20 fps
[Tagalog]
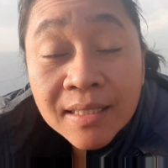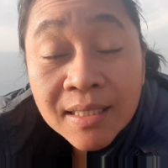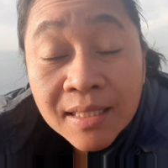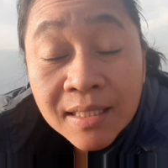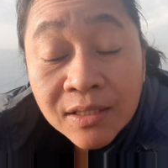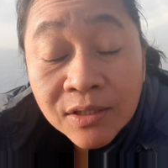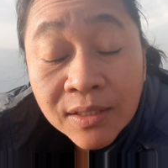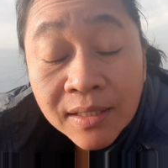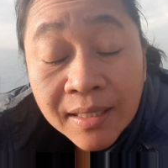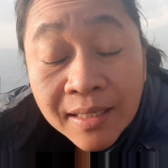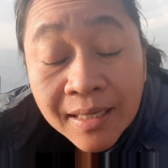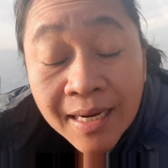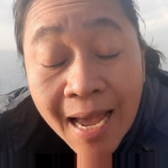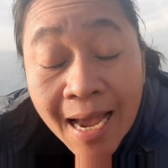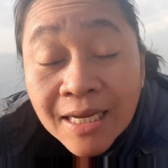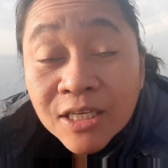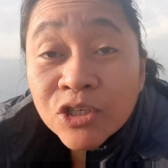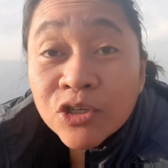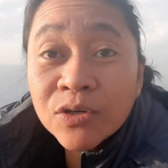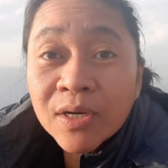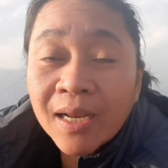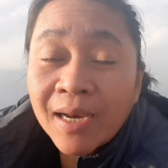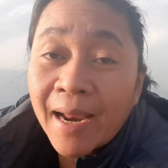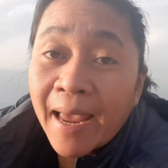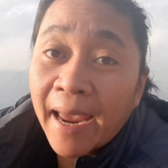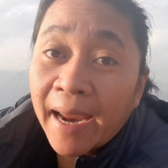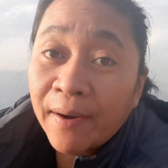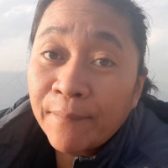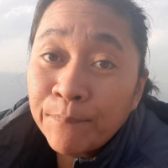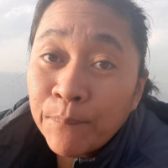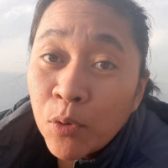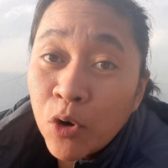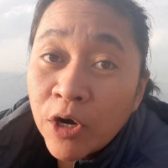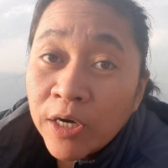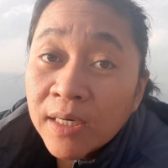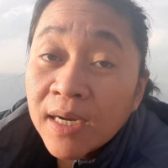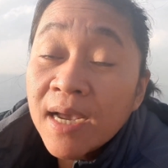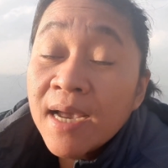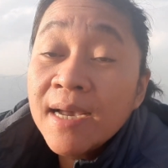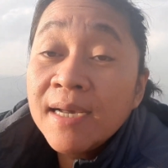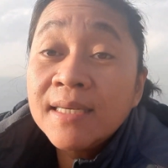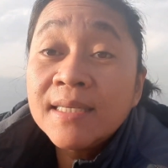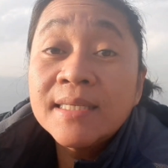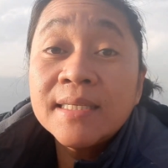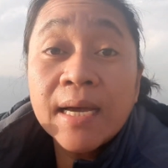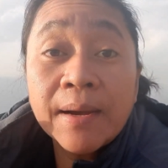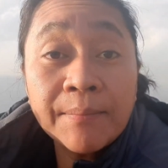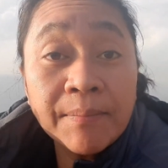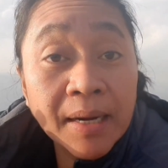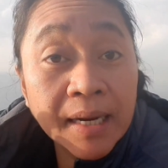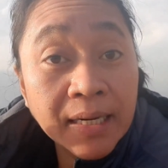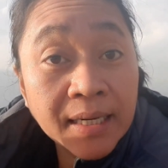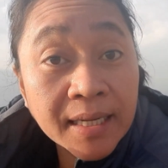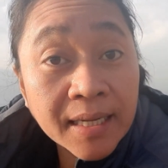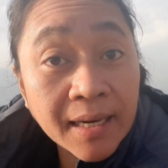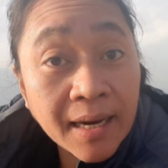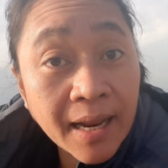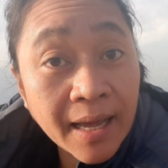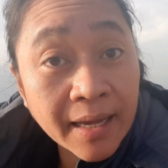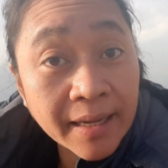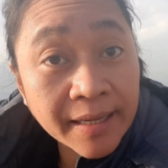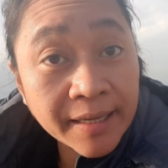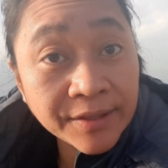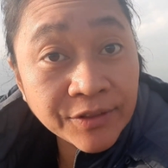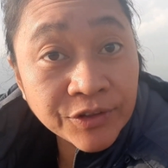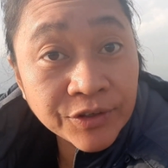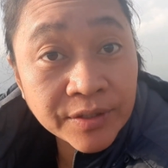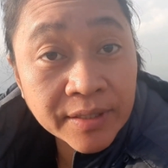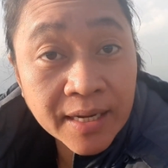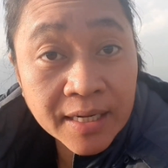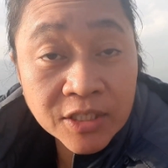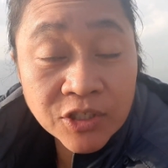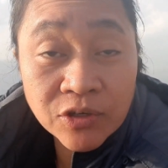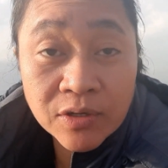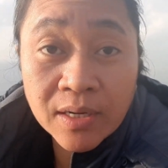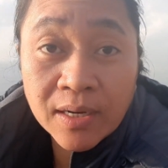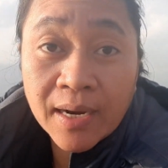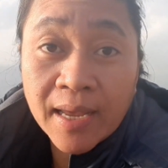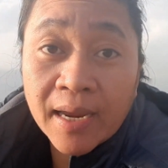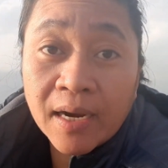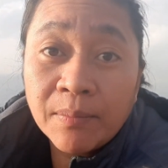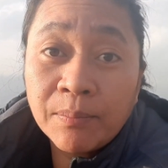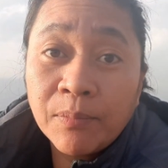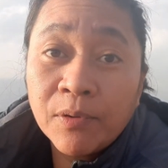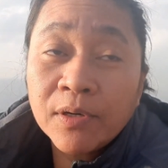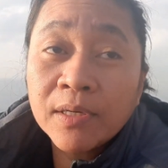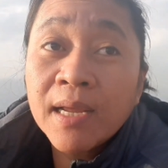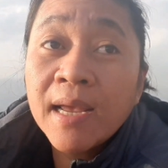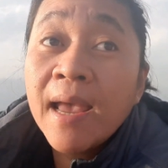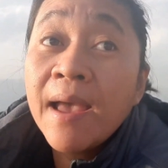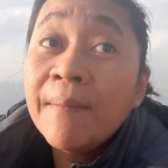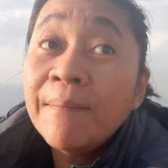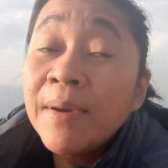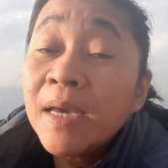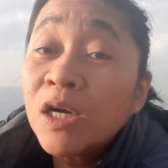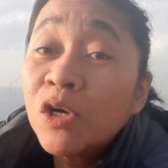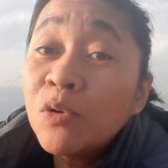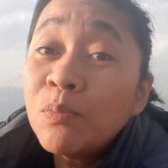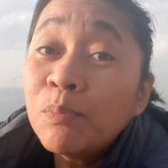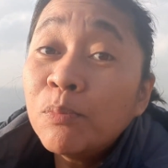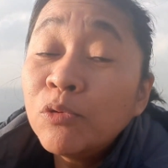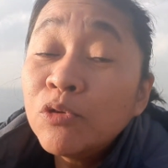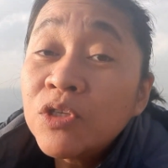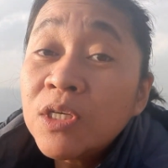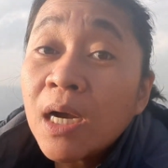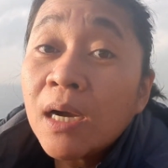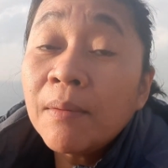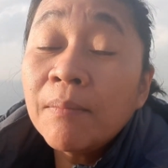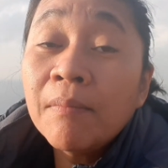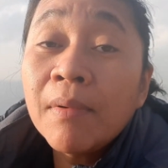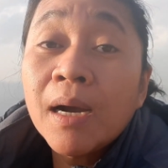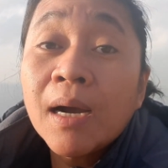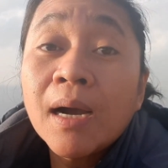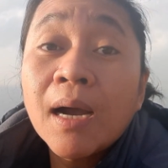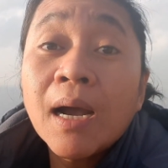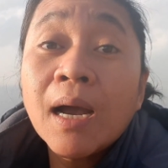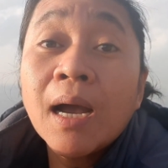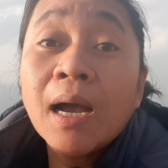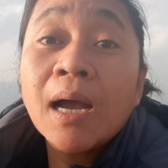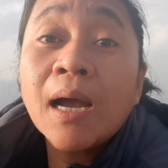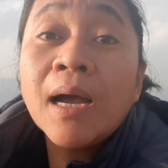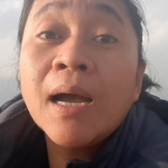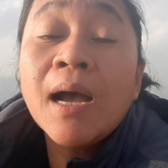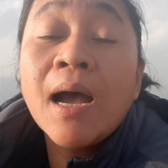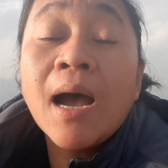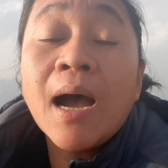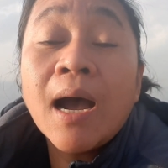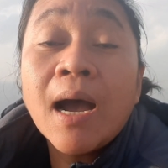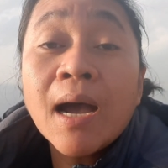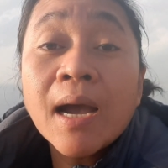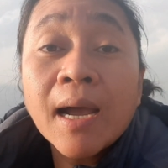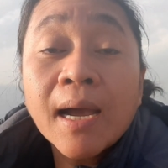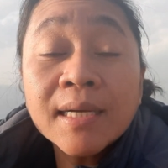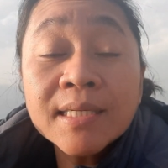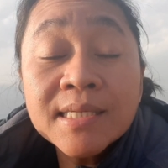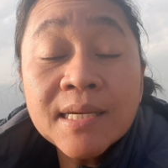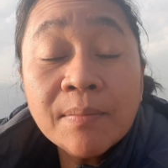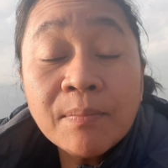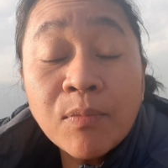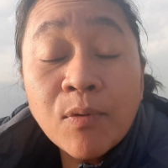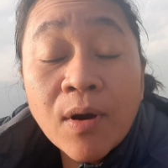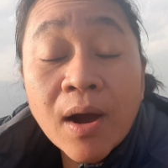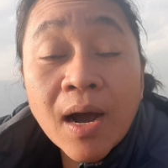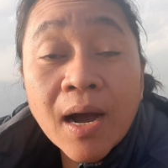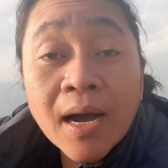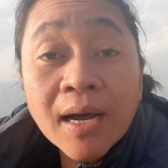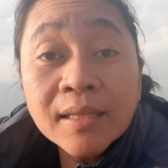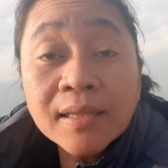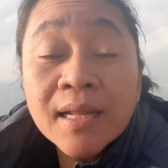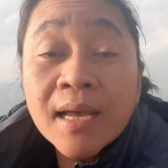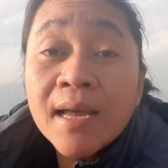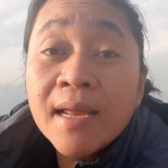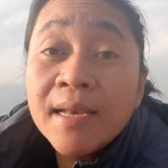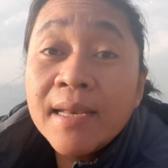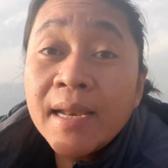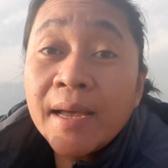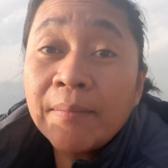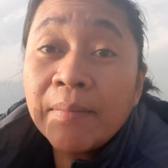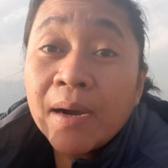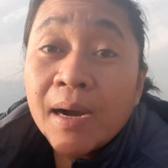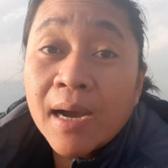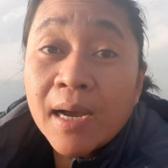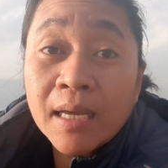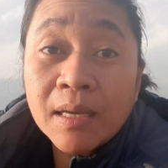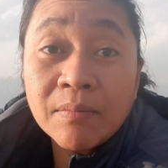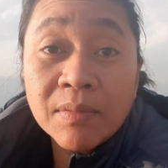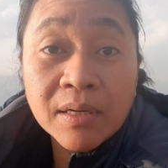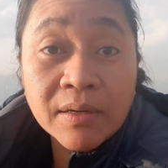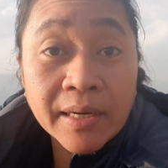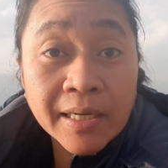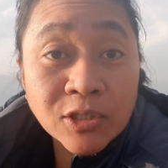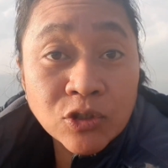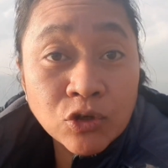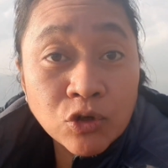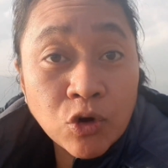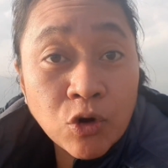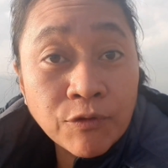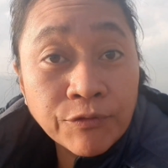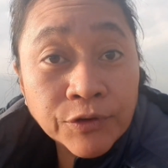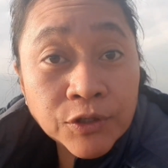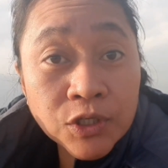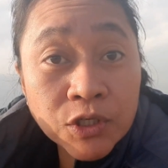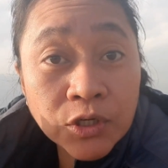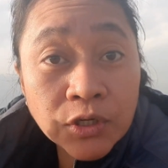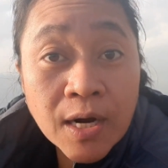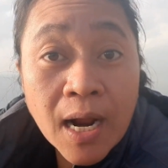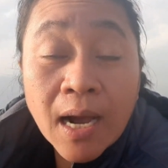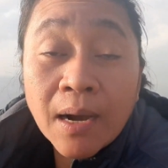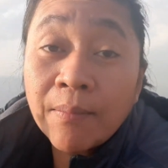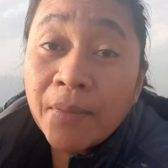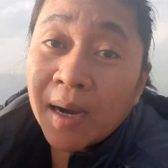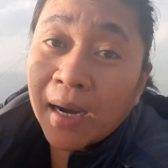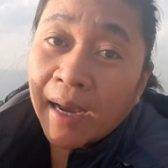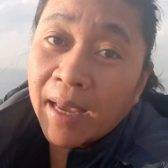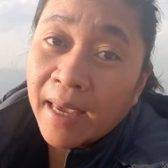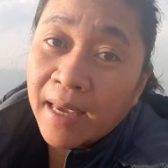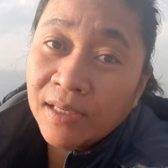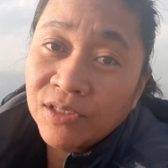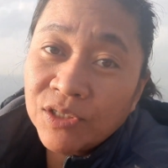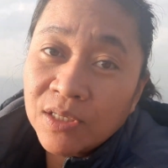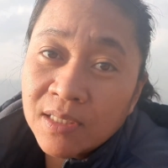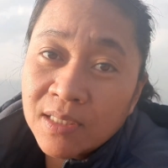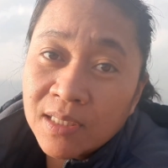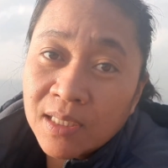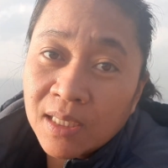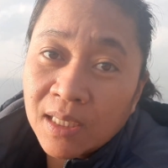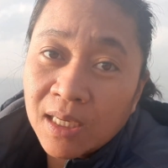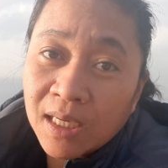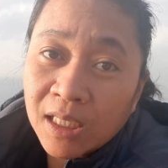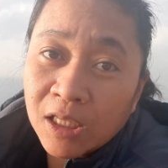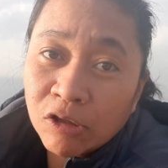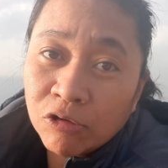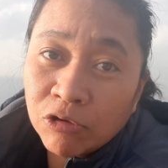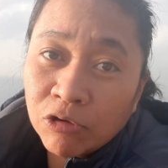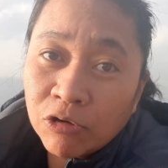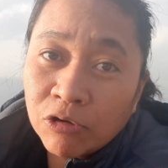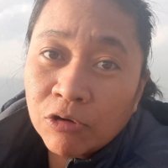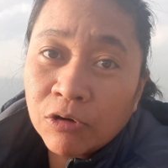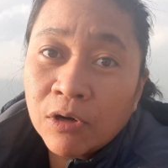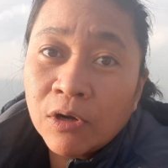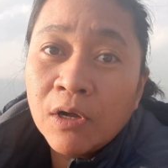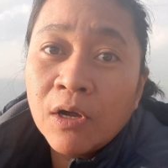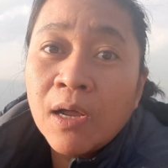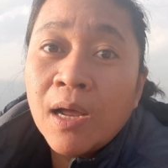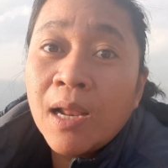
International Airport sa Manila International Airport. Meron po diyang mga uh, kasabwat na mga immigration officer ang mga agency ito.